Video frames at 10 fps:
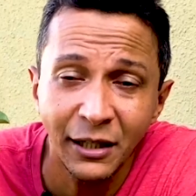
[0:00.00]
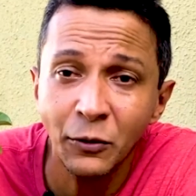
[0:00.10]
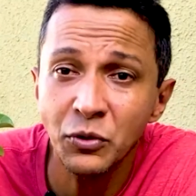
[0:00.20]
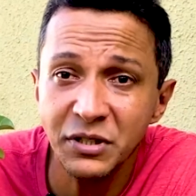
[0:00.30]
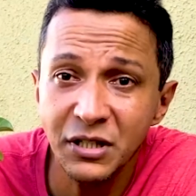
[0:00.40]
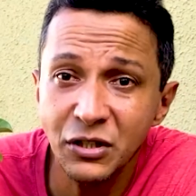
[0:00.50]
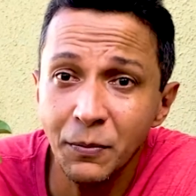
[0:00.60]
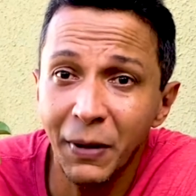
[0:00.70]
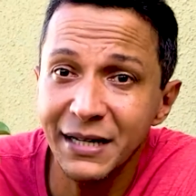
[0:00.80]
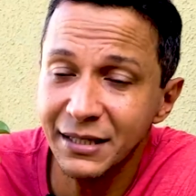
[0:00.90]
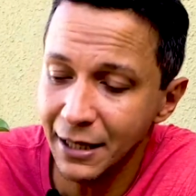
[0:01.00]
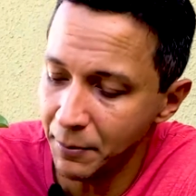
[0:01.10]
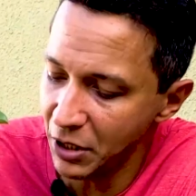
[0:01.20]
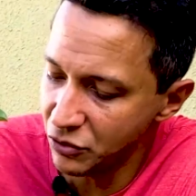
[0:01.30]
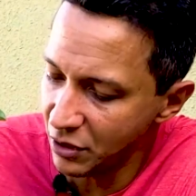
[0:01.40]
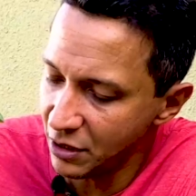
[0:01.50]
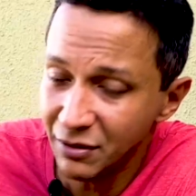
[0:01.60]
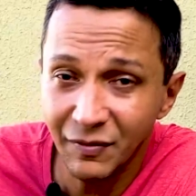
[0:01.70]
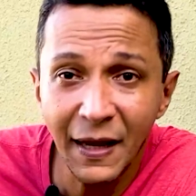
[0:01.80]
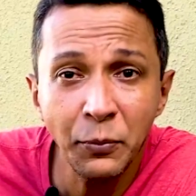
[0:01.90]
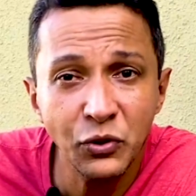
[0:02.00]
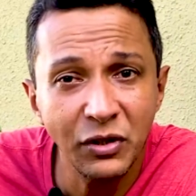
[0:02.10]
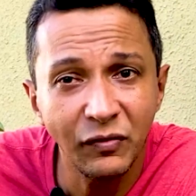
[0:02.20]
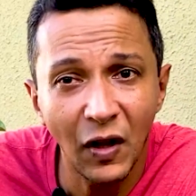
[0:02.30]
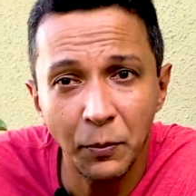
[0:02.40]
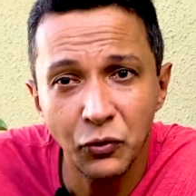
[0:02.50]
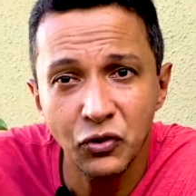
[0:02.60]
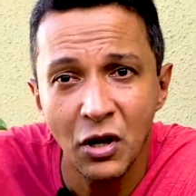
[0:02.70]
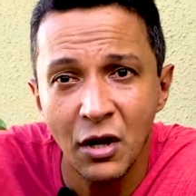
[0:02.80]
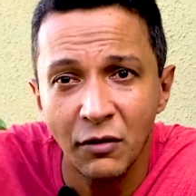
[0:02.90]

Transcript: que consiste basicamente em tempos em tempos